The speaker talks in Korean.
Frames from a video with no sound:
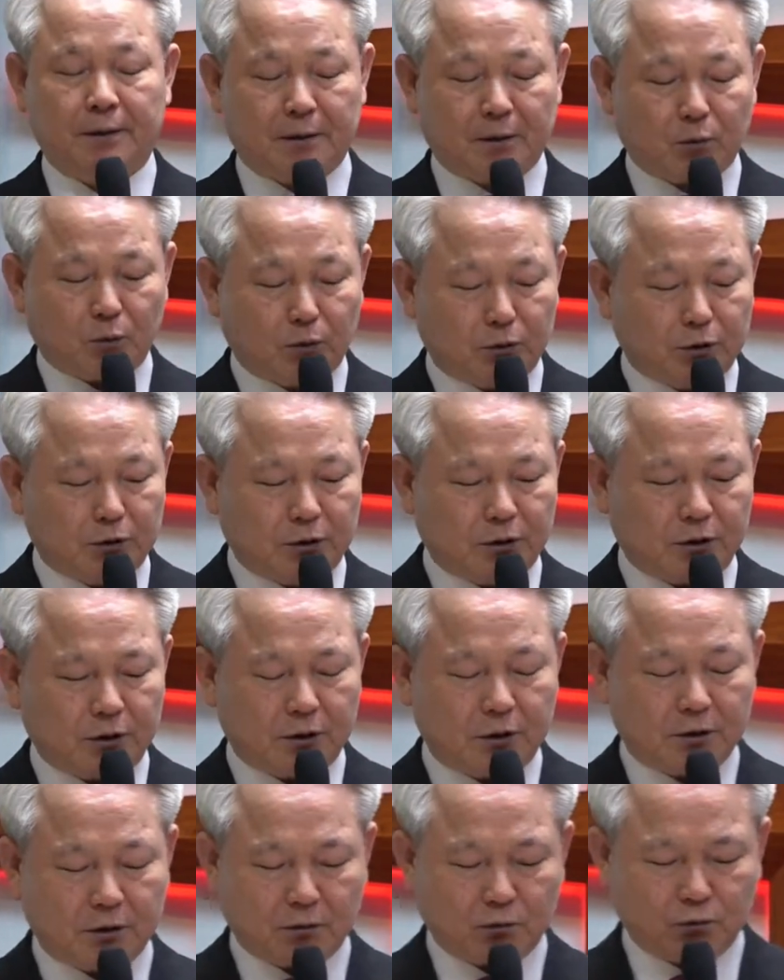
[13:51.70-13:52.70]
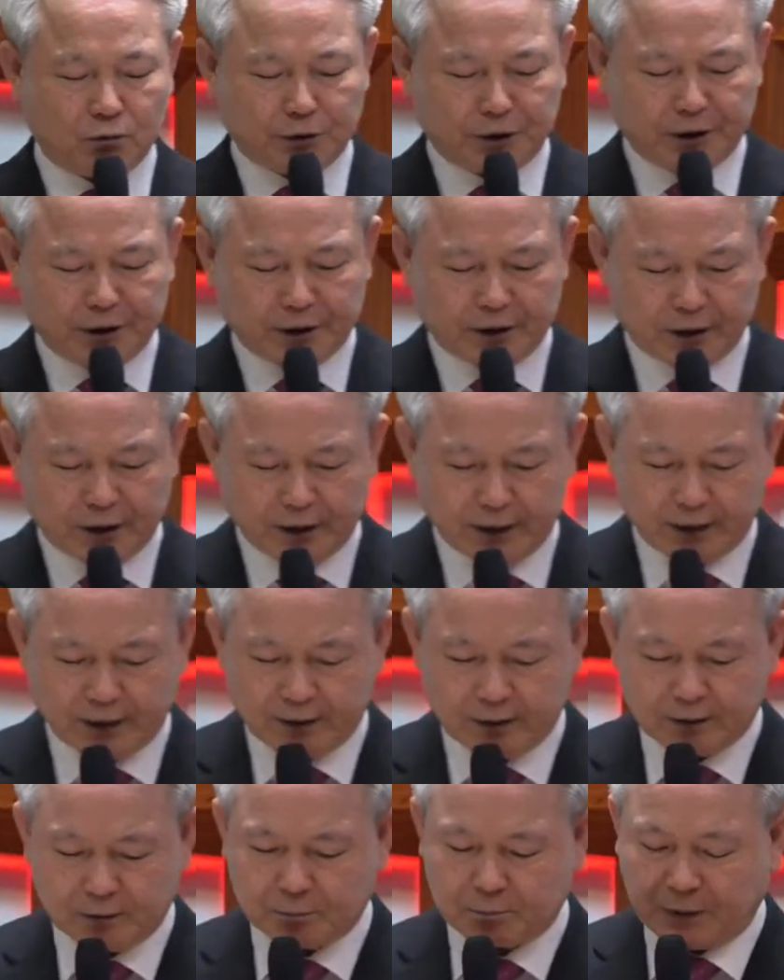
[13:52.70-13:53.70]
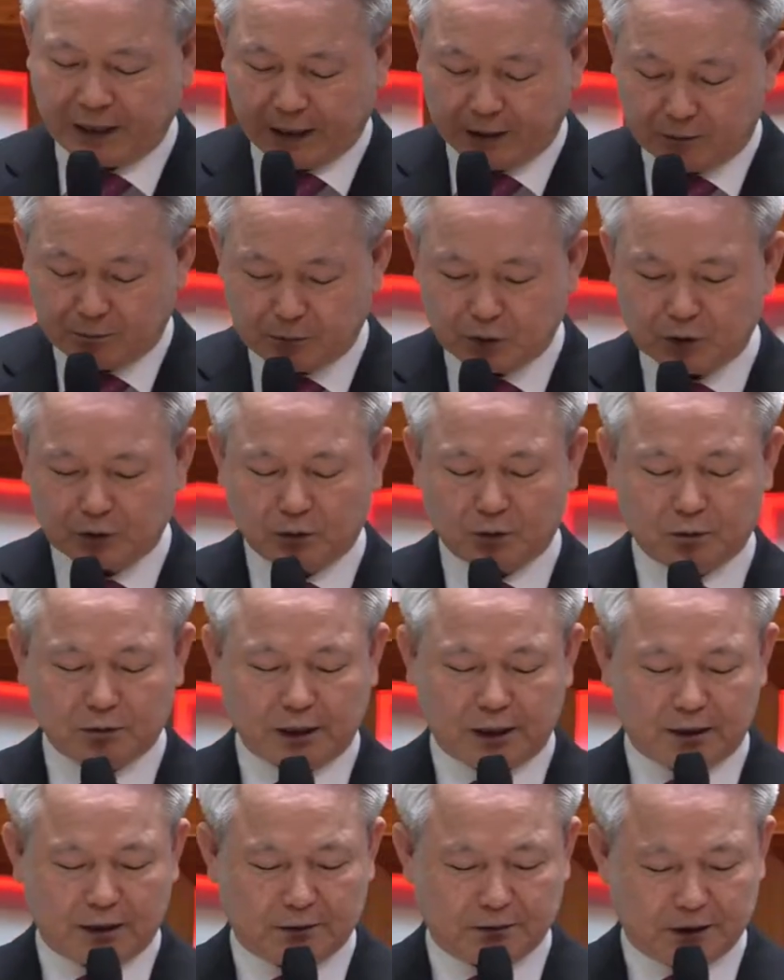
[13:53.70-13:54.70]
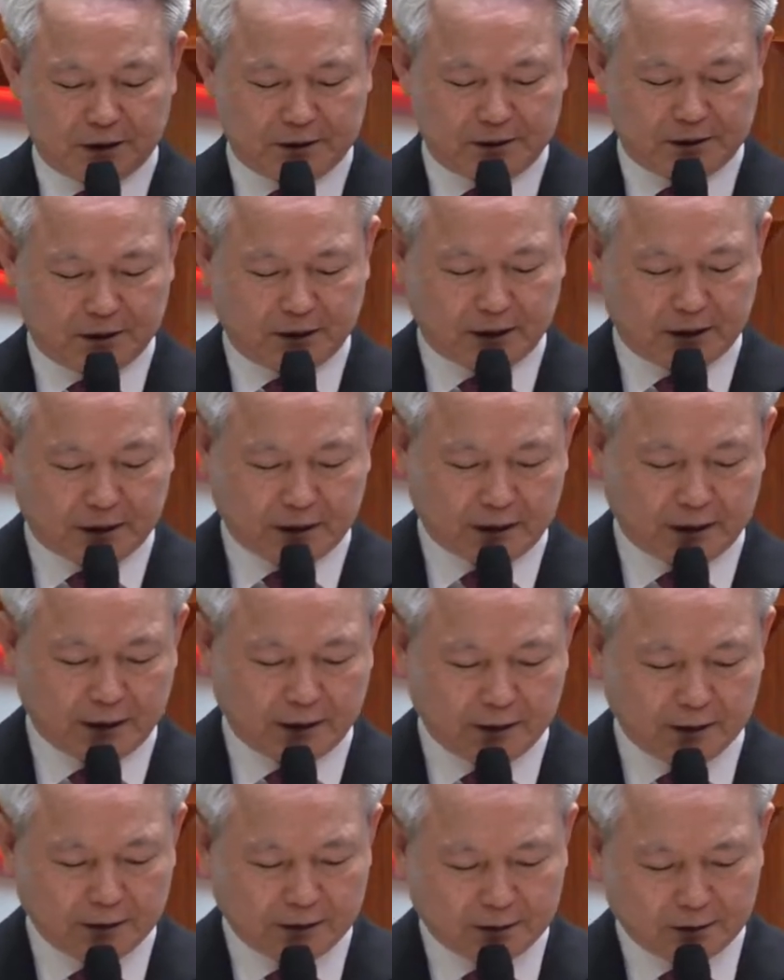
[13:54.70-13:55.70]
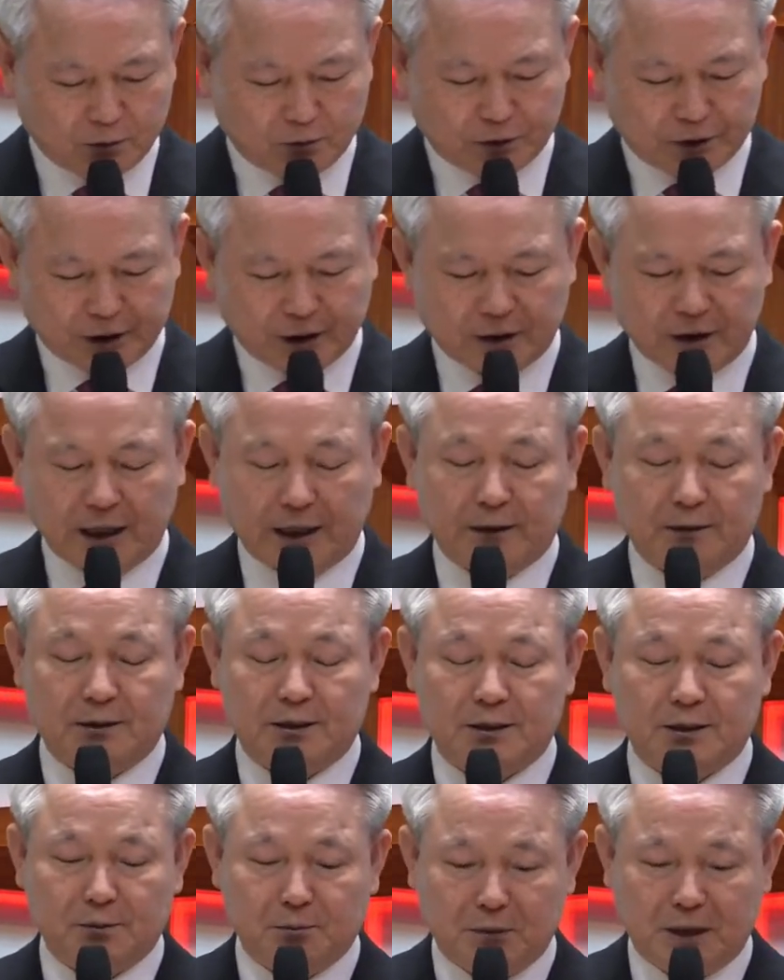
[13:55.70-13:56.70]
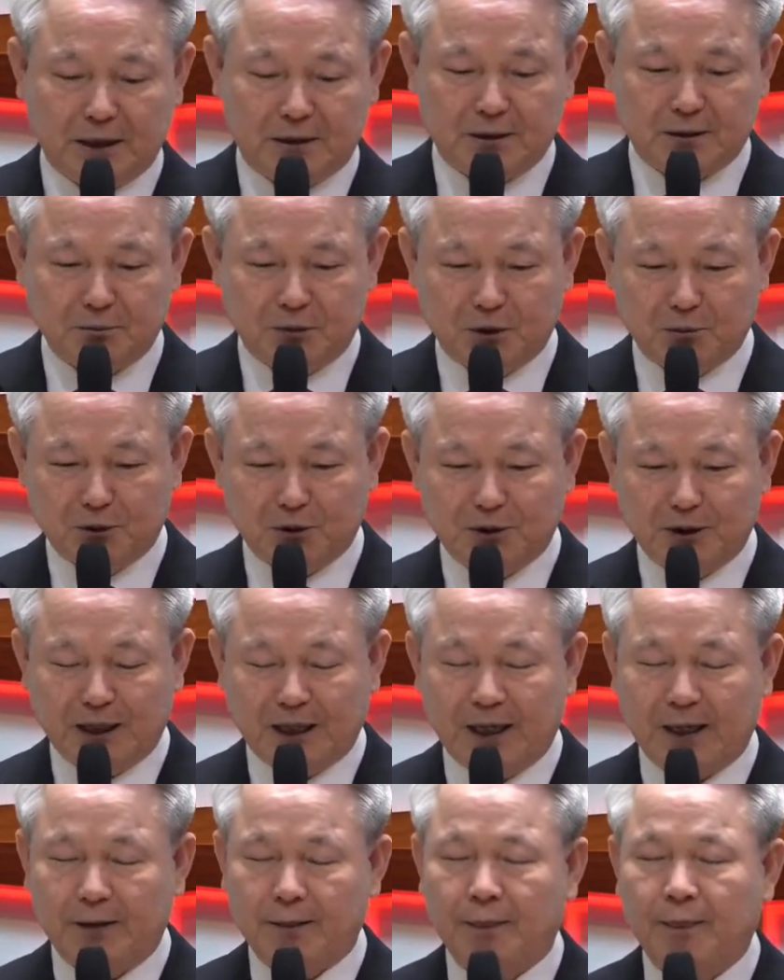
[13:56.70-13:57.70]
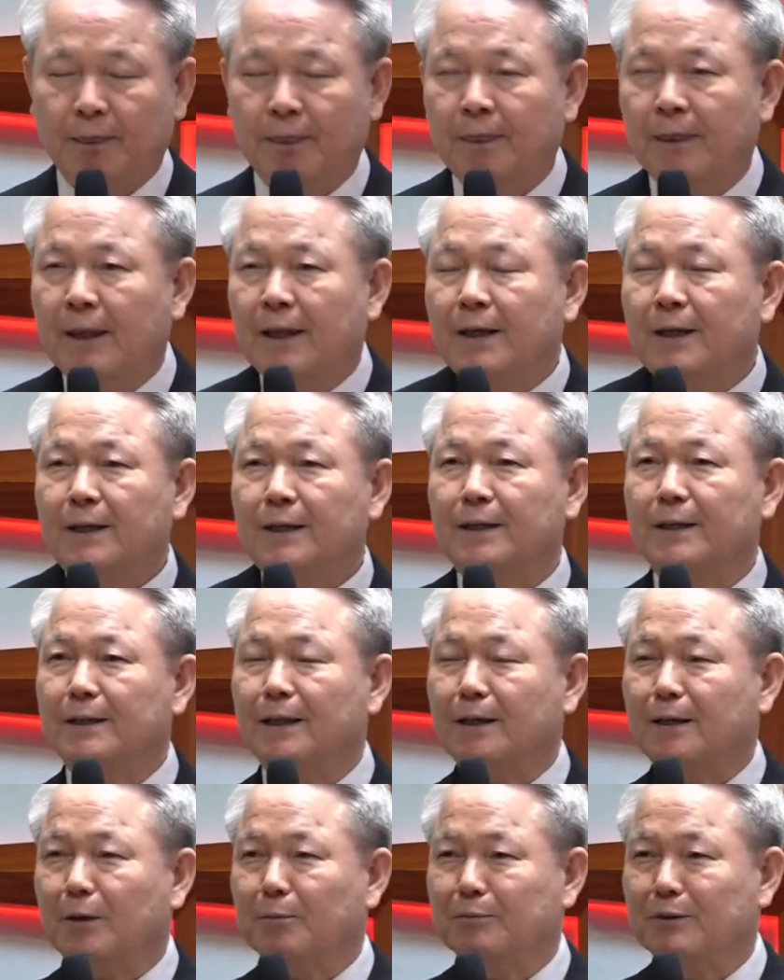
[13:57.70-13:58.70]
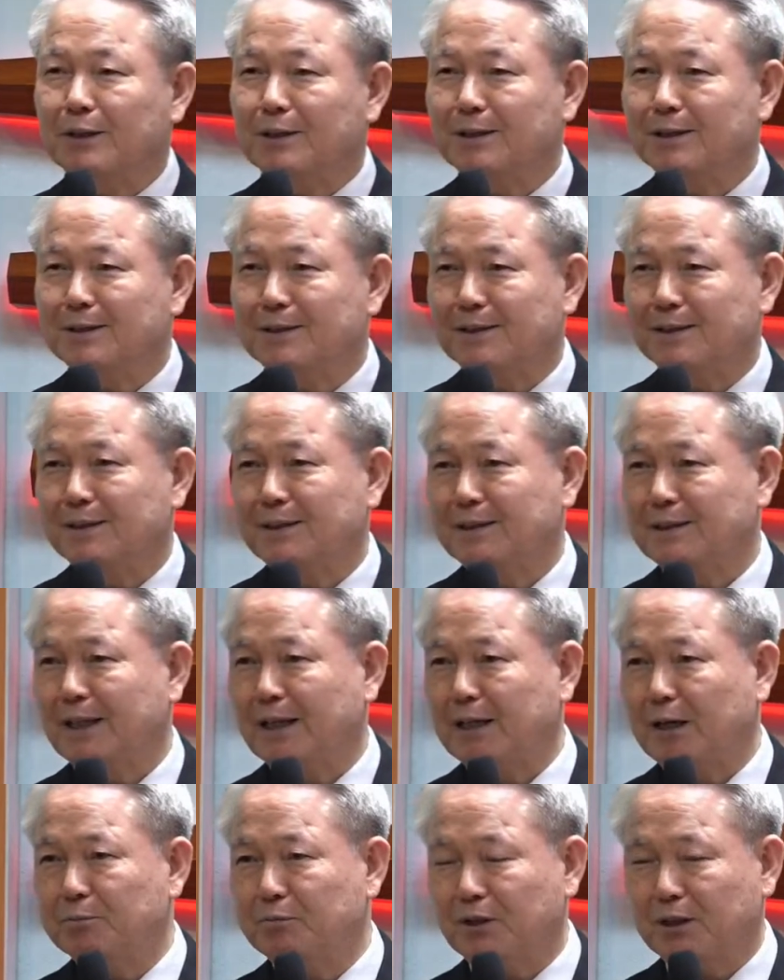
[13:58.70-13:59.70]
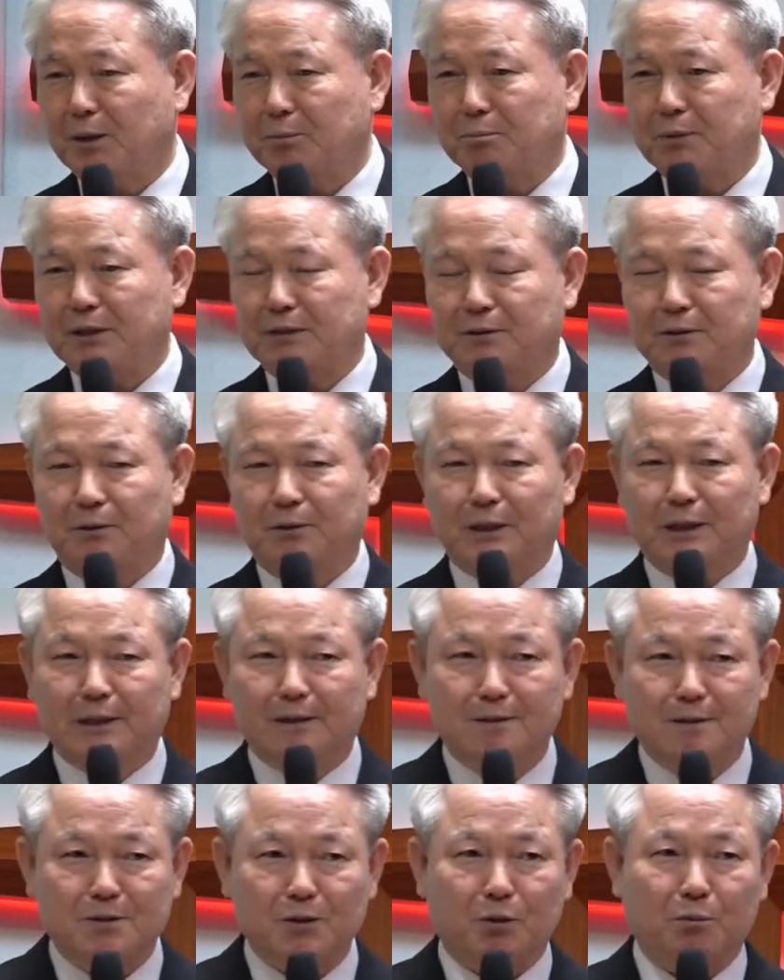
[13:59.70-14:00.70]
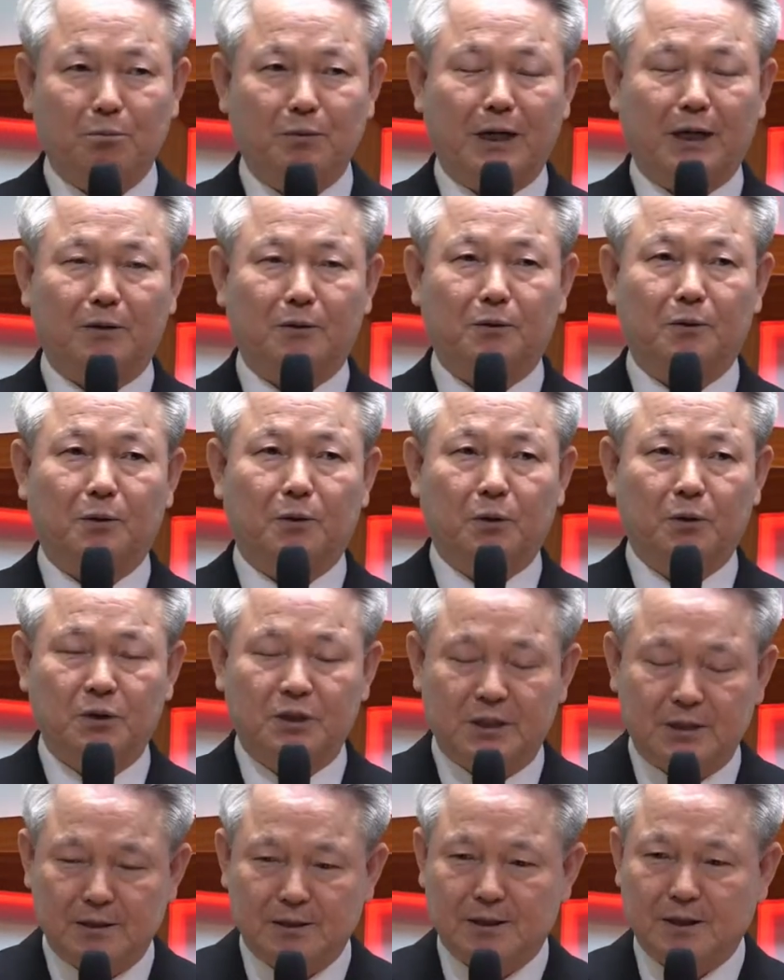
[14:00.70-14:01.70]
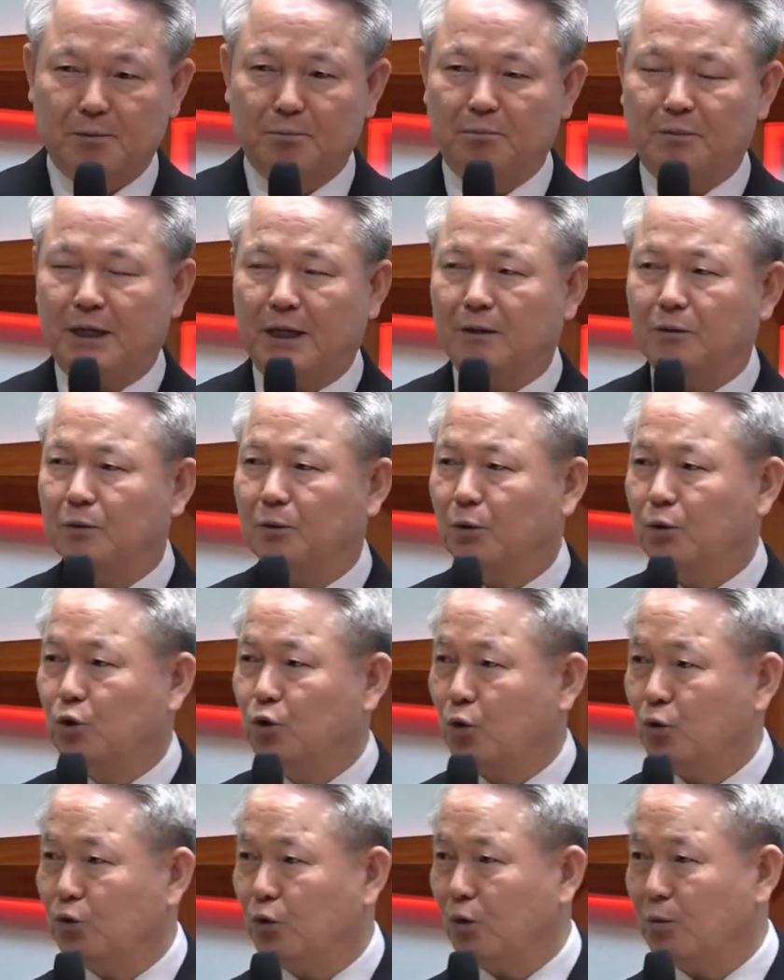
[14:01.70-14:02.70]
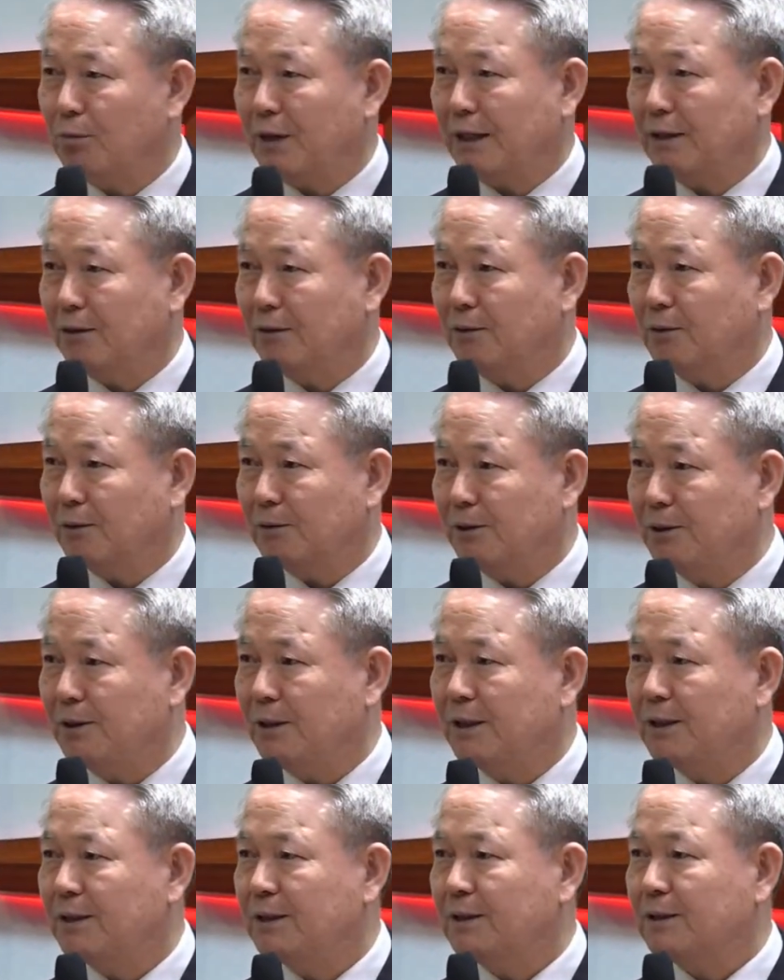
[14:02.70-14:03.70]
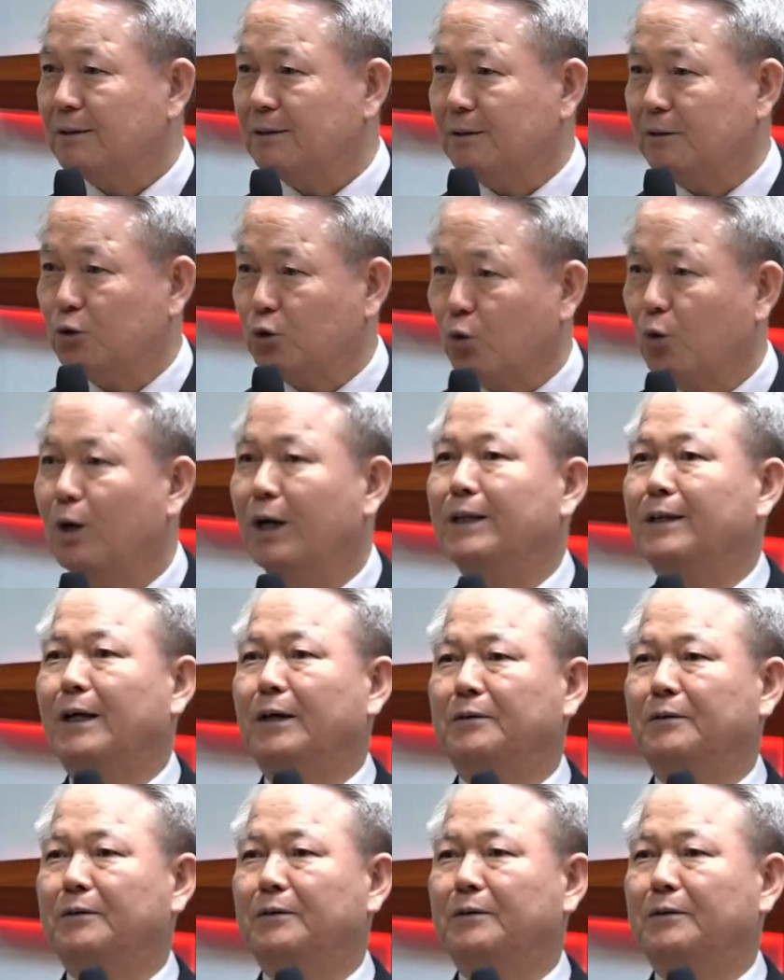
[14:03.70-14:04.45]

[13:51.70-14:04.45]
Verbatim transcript: 오늘 우리에게 반면 교사라고 그랬으니까 우리에게 가르치신 말씀이 뭐냐? 이 사람들은 사람들 앞에서 인정받고 칭찬받고 존경받는 거를 그를 좋아한다.